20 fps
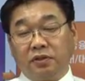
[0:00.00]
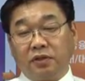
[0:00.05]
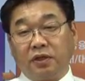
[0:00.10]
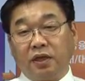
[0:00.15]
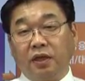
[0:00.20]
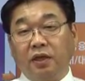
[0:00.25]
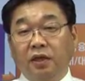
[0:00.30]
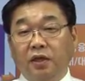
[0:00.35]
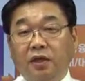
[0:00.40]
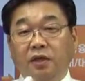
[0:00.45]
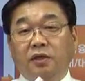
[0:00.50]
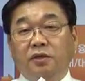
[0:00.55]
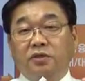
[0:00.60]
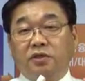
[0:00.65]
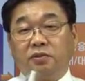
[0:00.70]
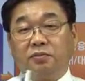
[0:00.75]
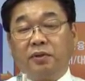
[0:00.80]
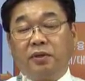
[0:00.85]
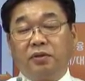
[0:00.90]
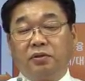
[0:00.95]
어떻게
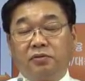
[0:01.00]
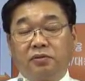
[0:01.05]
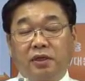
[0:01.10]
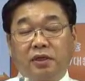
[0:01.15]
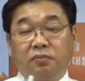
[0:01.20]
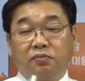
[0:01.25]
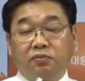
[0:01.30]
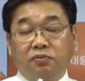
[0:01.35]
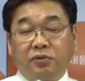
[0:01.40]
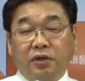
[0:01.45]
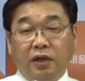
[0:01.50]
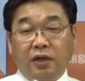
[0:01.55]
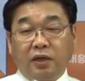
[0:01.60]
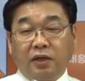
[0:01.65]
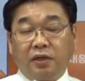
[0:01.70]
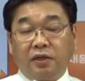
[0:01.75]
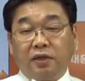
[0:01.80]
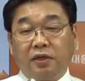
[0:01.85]
서방 국가의 부가